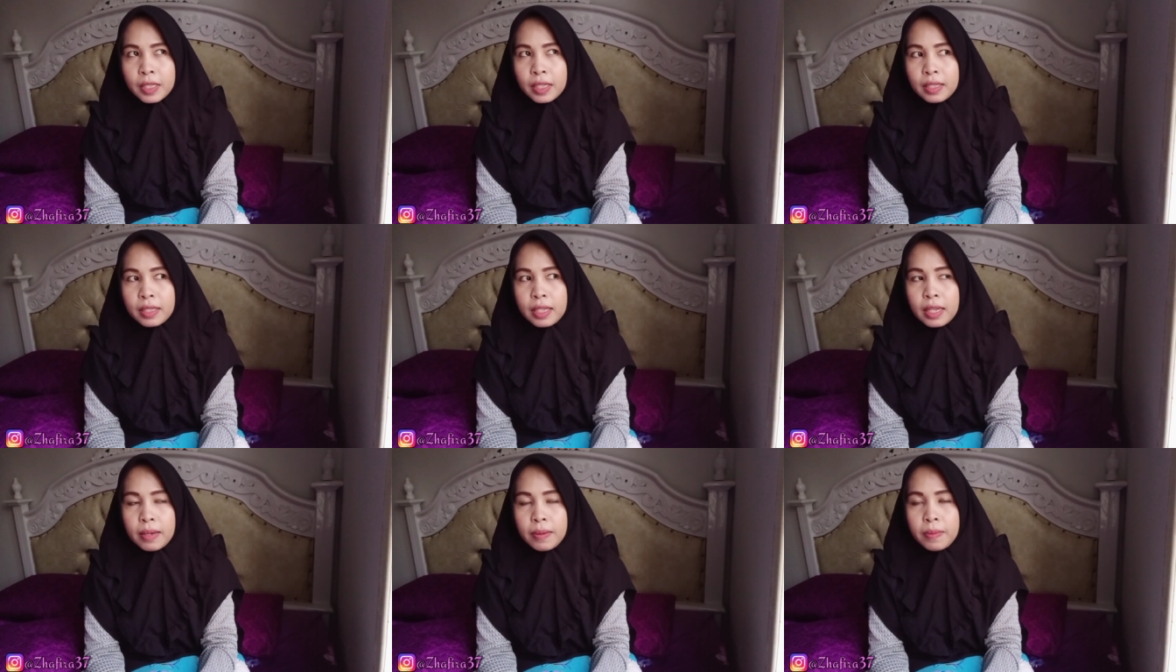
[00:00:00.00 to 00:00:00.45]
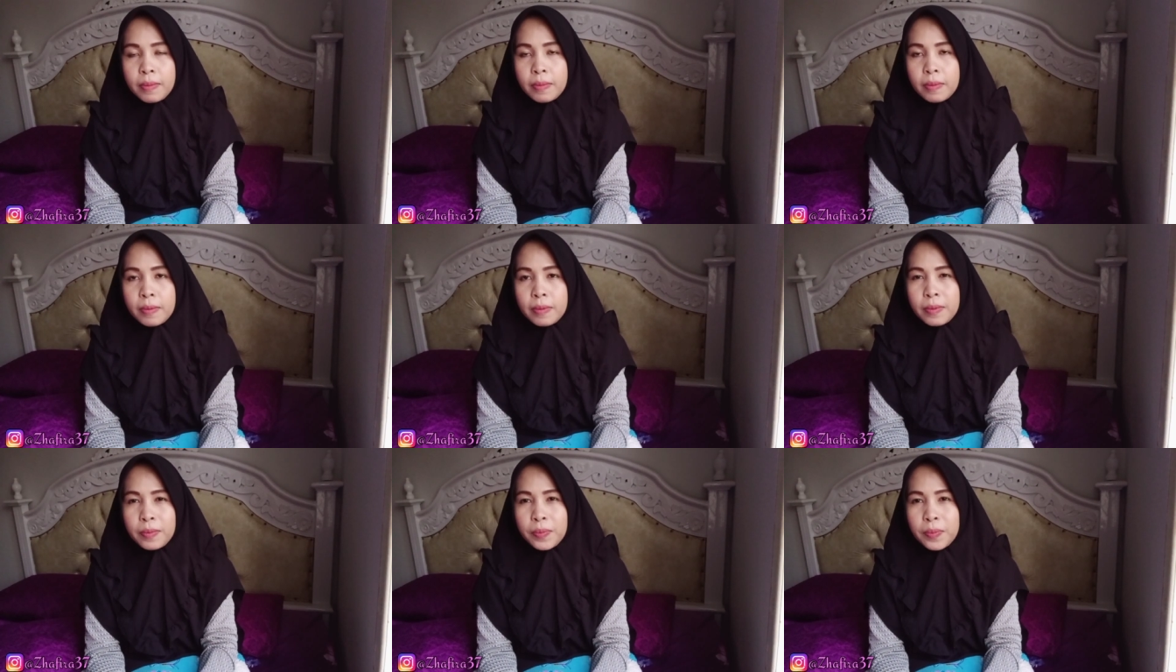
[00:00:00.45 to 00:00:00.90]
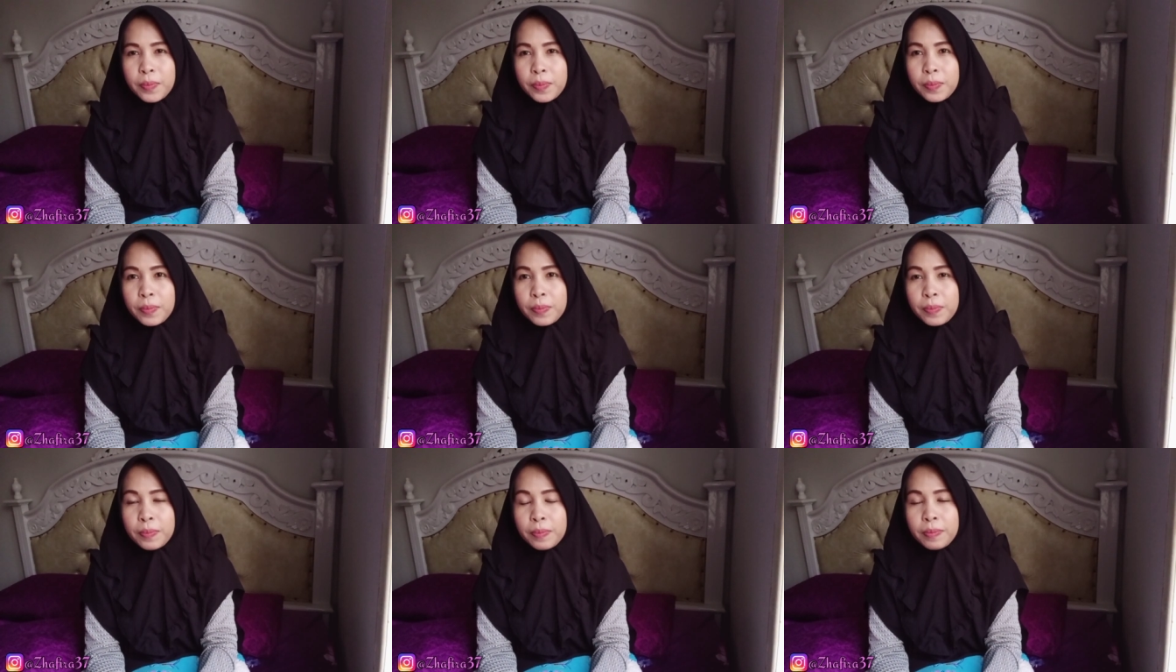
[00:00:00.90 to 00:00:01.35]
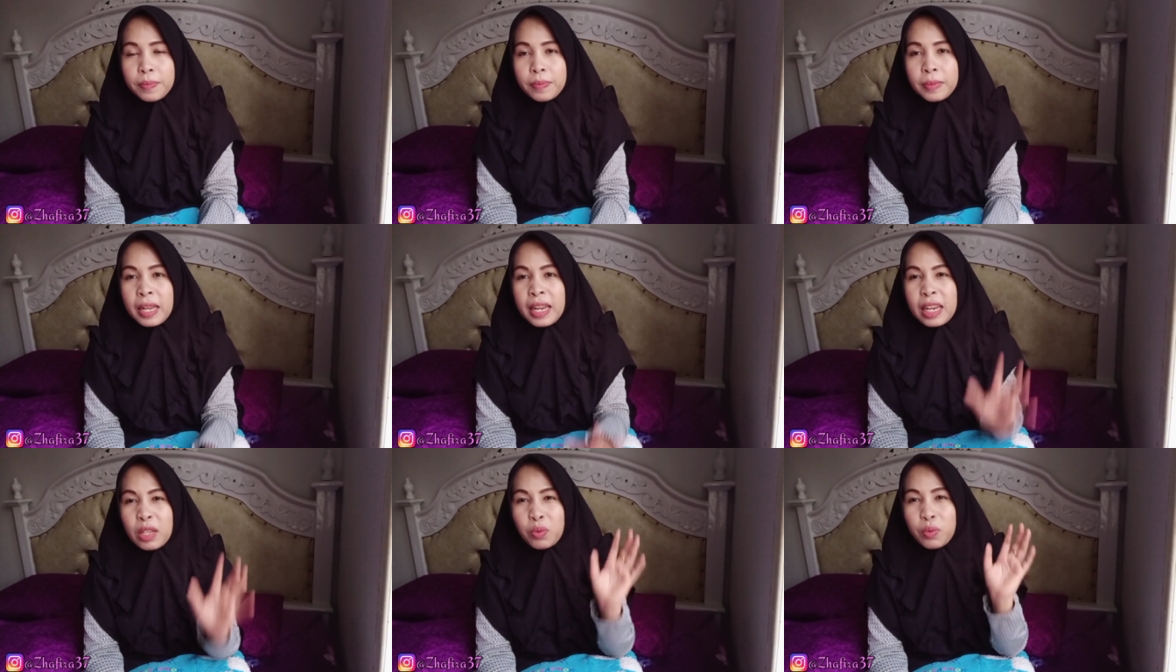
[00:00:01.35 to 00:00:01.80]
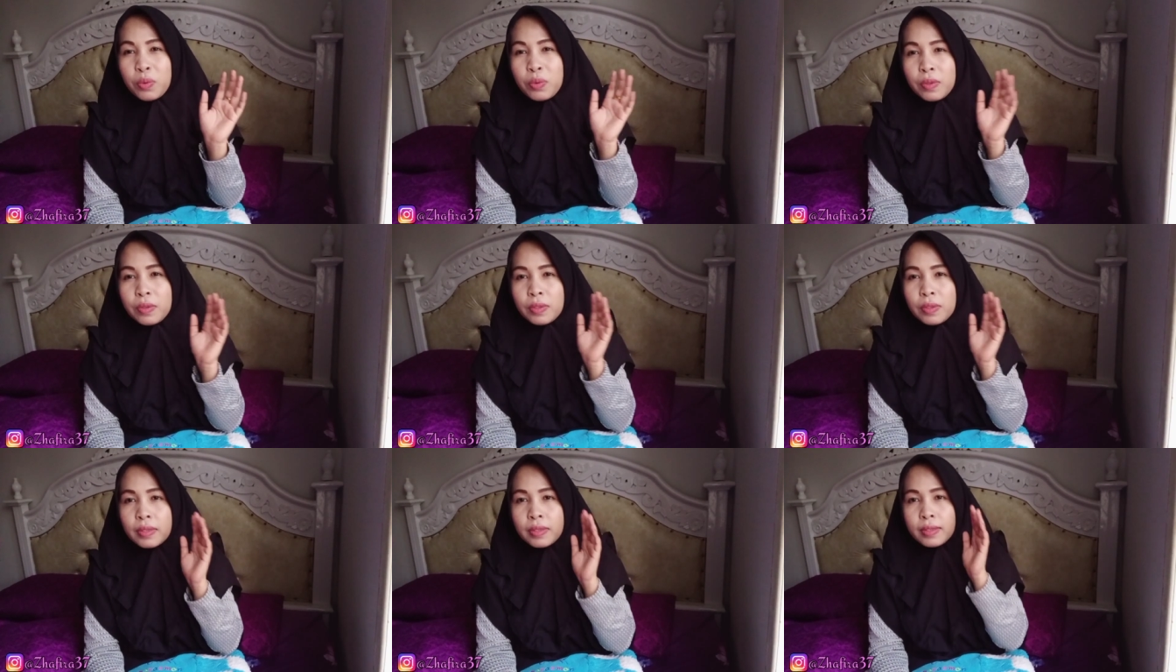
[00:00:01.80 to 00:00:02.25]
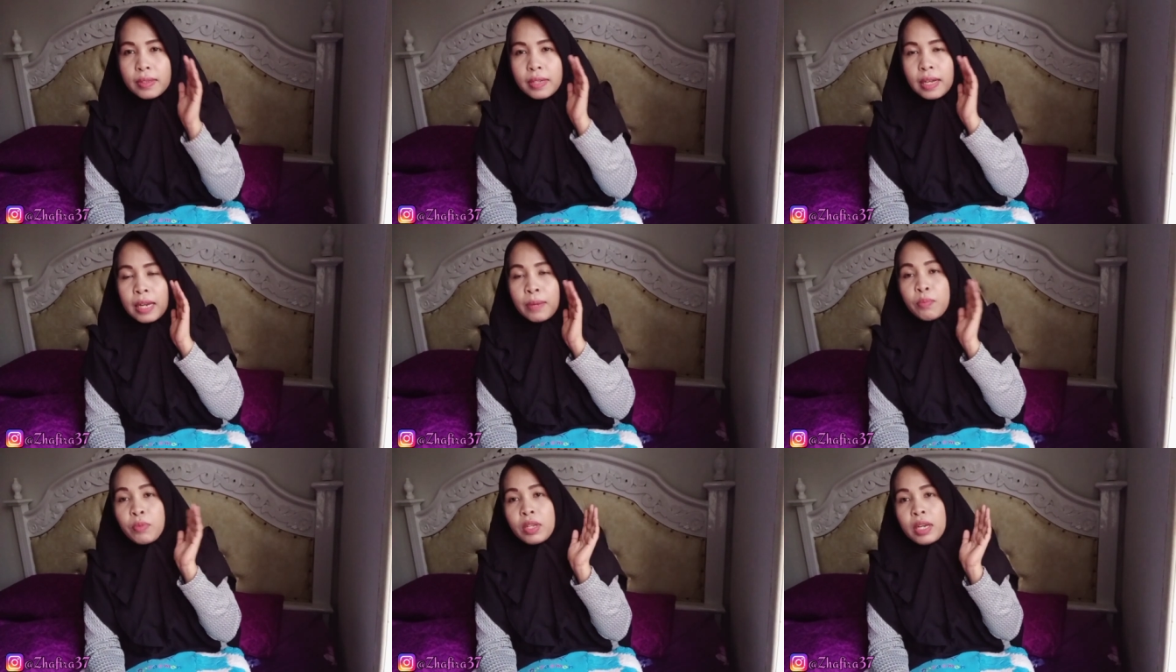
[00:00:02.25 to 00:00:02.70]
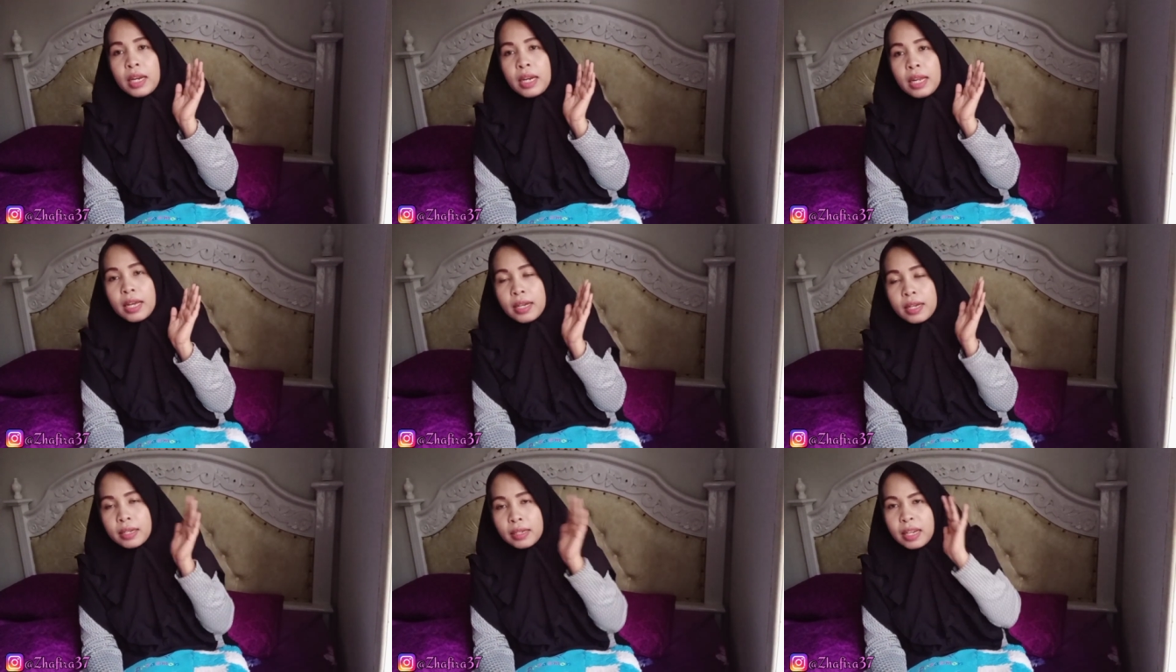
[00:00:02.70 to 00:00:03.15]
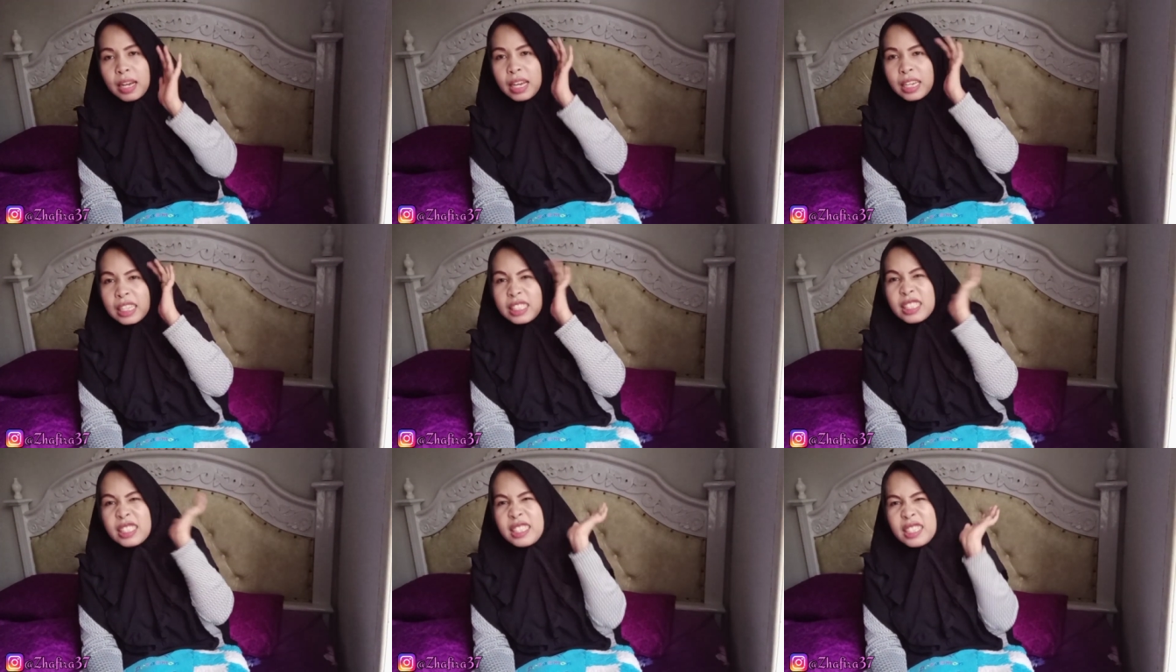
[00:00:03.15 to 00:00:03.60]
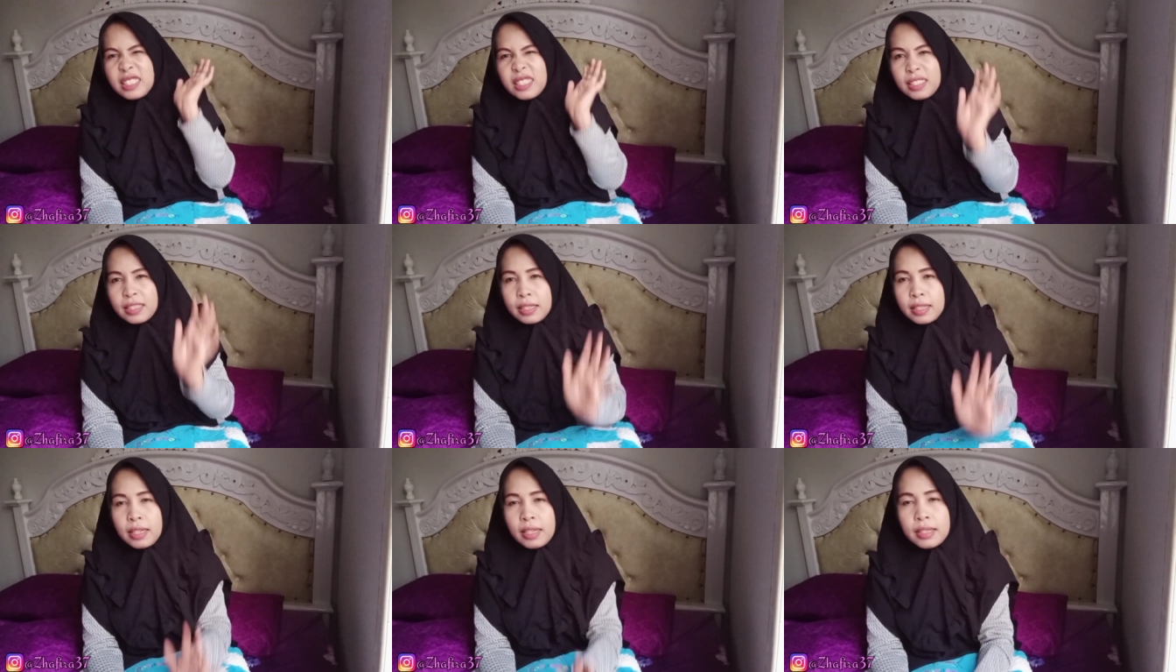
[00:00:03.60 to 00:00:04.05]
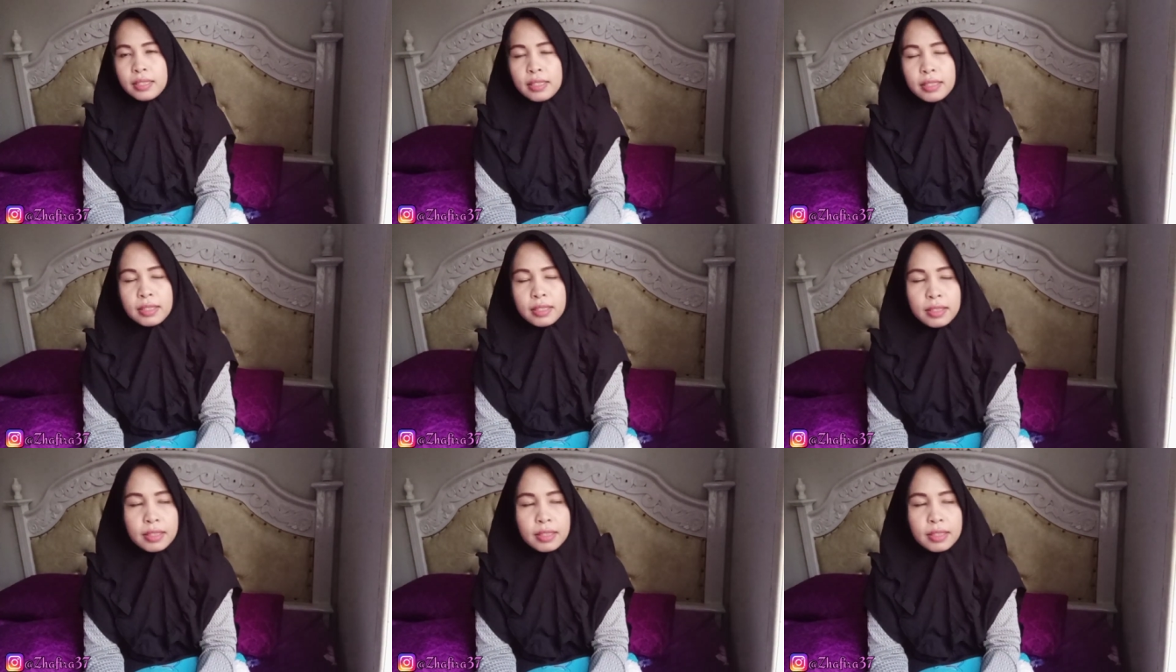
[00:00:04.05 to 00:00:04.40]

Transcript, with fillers: dia Naila tuh alhamdulillah agak cerdik sedikit ya